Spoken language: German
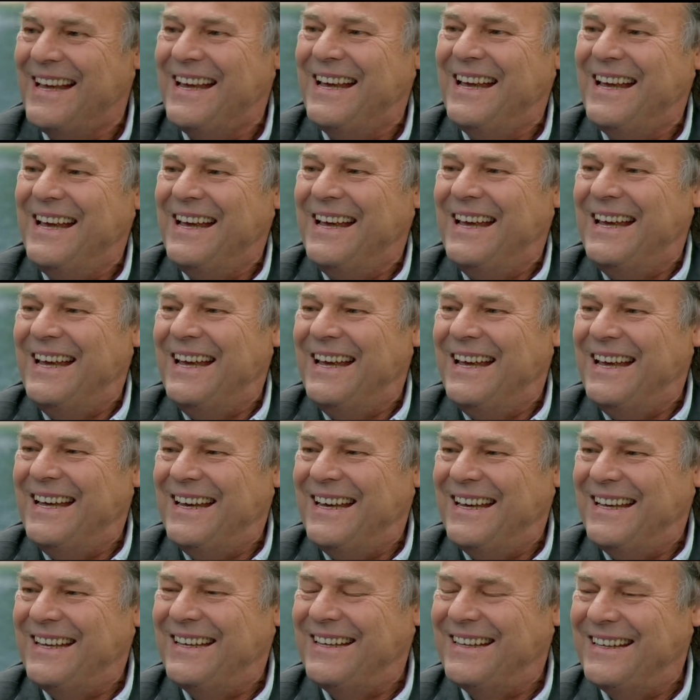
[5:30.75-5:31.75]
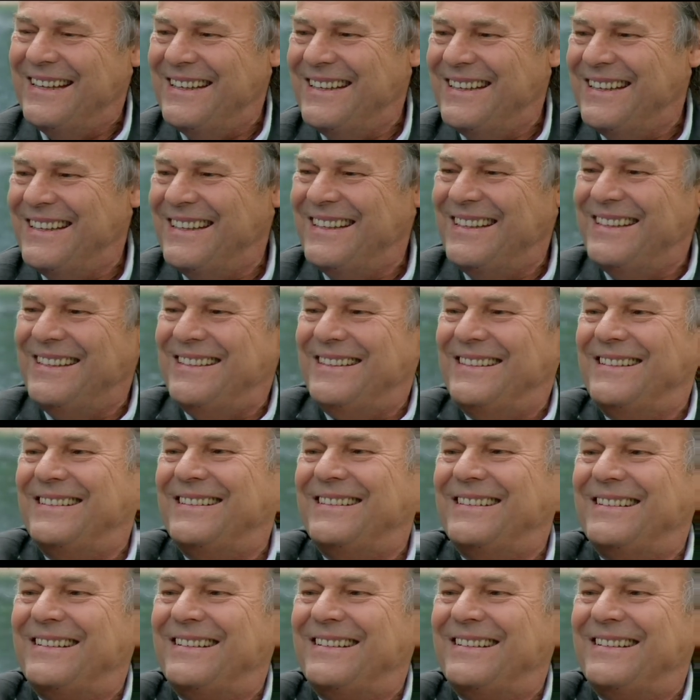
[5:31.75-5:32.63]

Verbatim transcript: Das ist wiederum das Spezielle ihrer Mutter,